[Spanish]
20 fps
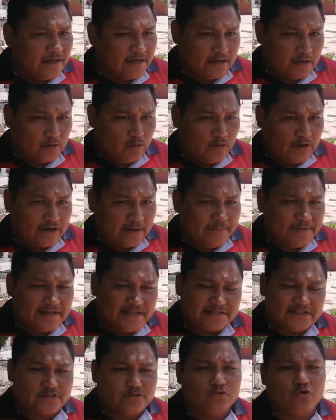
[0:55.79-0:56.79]
Raúl
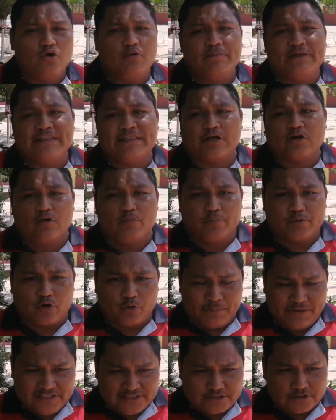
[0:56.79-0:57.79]
Ramírez es un hombre de
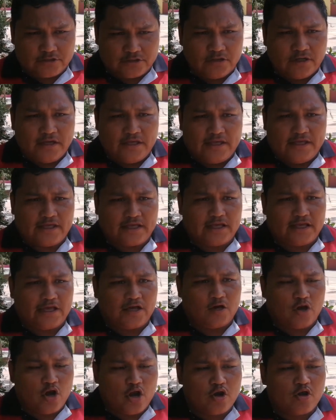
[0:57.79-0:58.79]
compromiso y
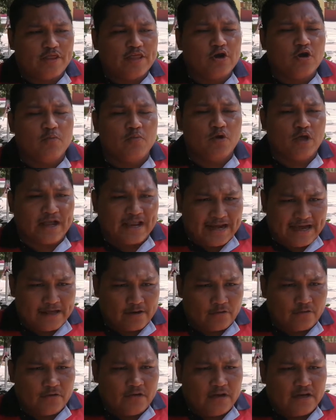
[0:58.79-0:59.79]
que hoy lo digo muy
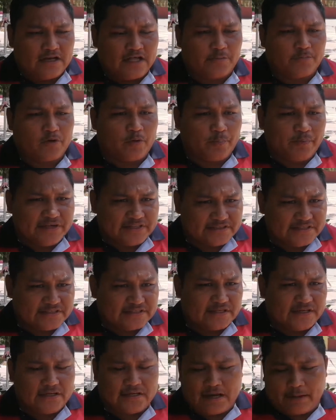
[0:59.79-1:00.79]
claro, las
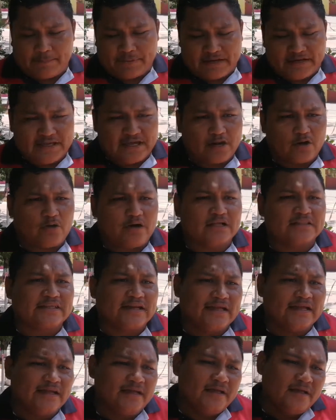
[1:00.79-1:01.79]
propuestas que la planilla roja
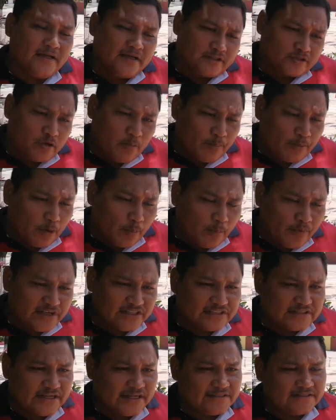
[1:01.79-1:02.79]
trae son
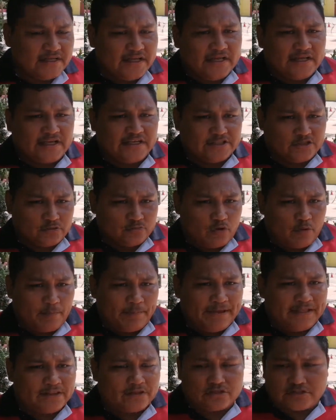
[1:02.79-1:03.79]
propuestas que en su
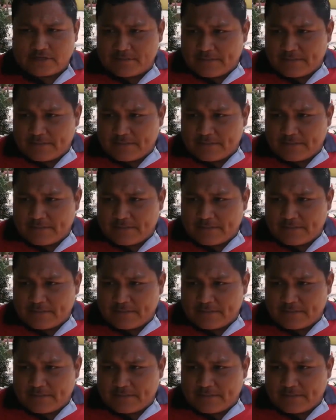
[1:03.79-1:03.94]
momento